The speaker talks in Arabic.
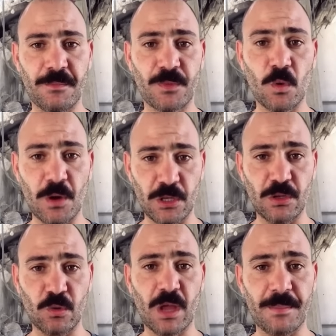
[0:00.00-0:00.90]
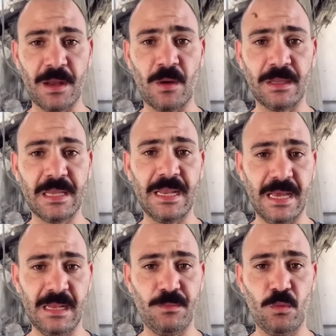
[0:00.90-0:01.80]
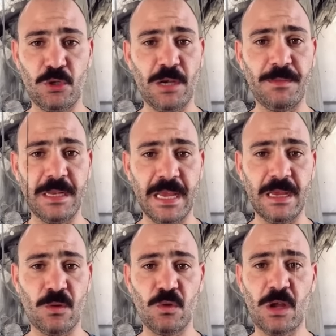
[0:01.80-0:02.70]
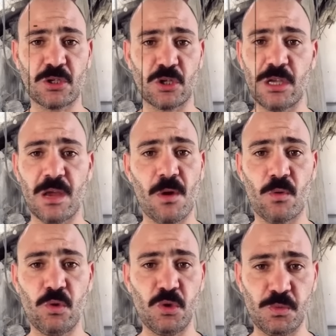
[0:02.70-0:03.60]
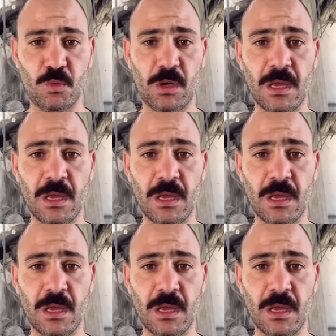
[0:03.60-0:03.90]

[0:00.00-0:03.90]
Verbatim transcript: ومريضه وتعبانه وعندها القلب ومش حمل ان هي كل 10 ايام او كل اسبوع